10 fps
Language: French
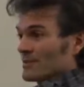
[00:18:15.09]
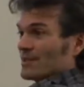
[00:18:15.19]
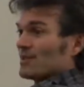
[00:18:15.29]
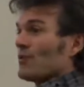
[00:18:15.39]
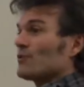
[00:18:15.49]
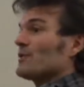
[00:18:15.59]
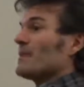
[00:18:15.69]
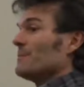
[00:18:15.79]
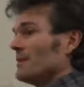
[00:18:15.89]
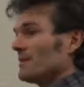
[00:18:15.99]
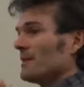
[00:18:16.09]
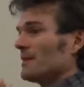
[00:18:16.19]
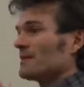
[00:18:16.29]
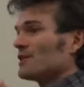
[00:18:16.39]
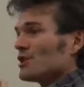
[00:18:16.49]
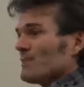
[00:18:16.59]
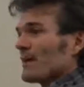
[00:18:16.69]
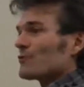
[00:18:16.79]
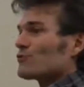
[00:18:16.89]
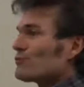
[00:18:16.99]
J'ai donc une habileté. Et si j'ai
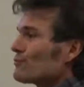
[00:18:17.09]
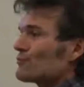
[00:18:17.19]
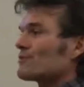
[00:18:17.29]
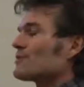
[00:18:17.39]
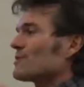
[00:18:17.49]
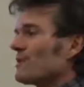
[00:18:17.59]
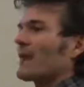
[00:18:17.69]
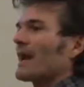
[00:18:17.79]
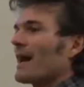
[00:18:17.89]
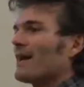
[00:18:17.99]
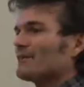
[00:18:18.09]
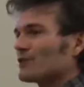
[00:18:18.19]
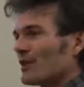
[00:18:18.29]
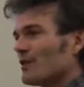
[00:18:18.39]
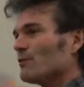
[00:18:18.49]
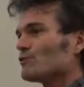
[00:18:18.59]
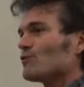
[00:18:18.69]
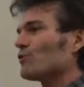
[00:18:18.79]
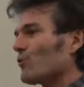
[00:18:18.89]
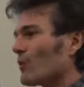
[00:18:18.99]
perdu, c'est pas grave, j'en ai une
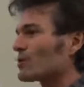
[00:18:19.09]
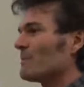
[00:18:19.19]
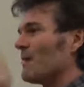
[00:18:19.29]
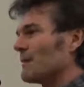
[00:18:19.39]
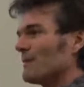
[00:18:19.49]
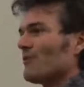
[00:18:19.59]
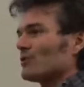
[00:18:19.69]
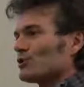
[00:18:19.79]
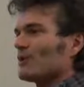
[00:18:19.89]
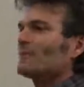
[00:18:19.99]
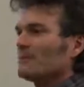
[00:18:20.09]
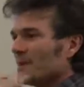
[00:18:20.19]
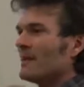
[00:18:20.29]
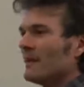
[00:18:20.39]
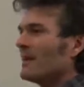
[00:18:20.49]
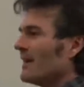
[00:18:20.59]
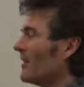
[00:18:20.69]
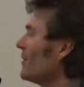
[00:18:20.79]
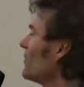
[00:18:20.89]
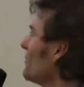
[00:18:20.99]
sur trois, j'ai planté mon chum, puis
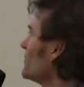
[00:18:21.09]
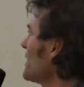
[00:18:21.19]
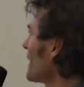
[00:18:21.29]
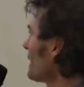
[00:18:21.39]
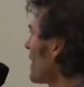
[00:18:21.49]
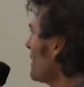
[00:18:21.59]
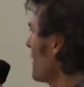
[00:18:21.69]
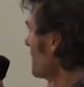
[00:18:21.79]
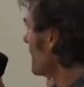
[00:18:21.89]
euh, on, on y arrive quand même.